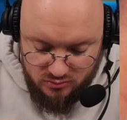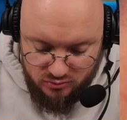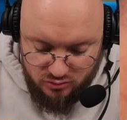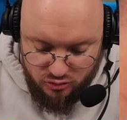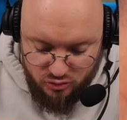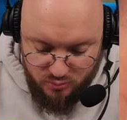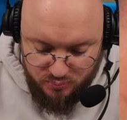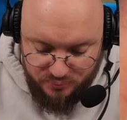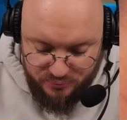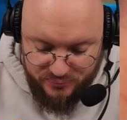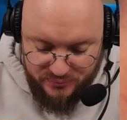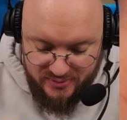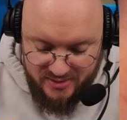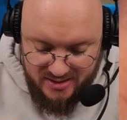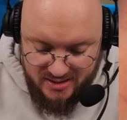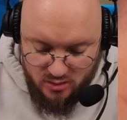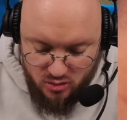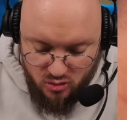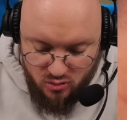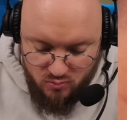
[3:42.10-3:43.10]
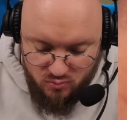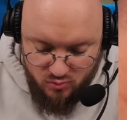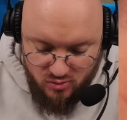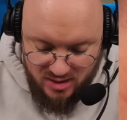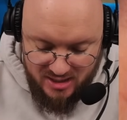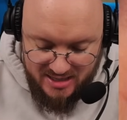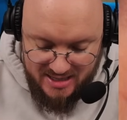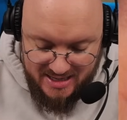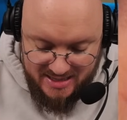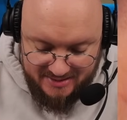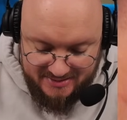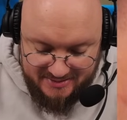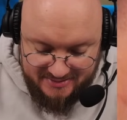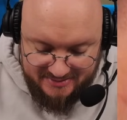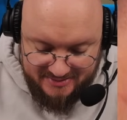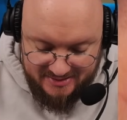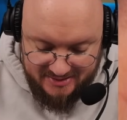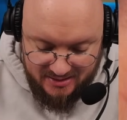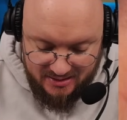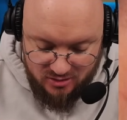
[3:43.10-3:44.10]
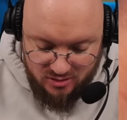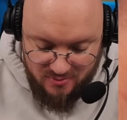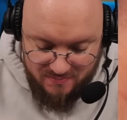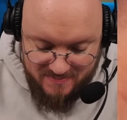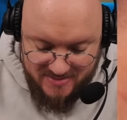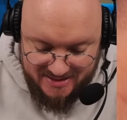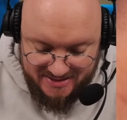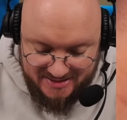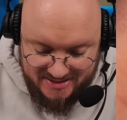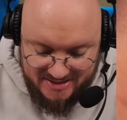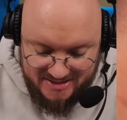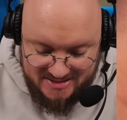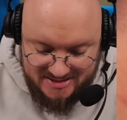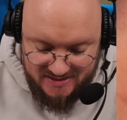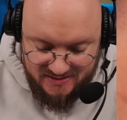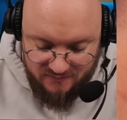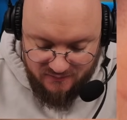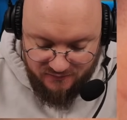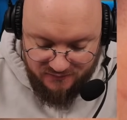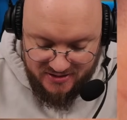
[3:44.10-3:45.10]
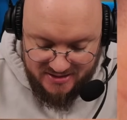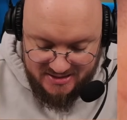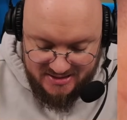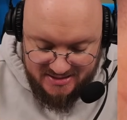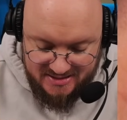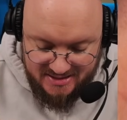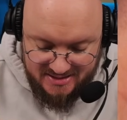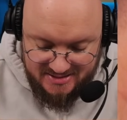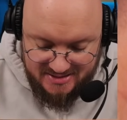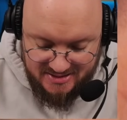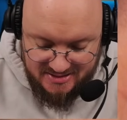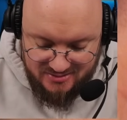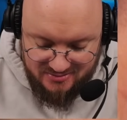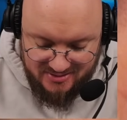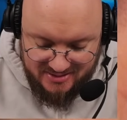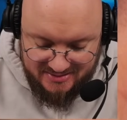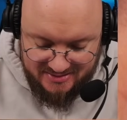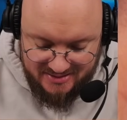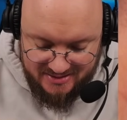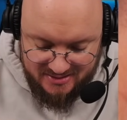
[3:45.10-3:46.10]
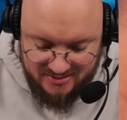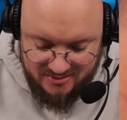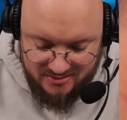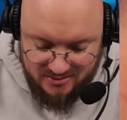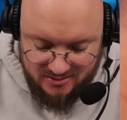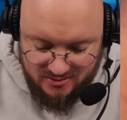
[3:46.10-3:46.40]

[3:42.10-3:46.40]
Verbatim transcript: depuis au moins l'un des terrains comme matériel. Si vous le faites, il gagne ça son attaque.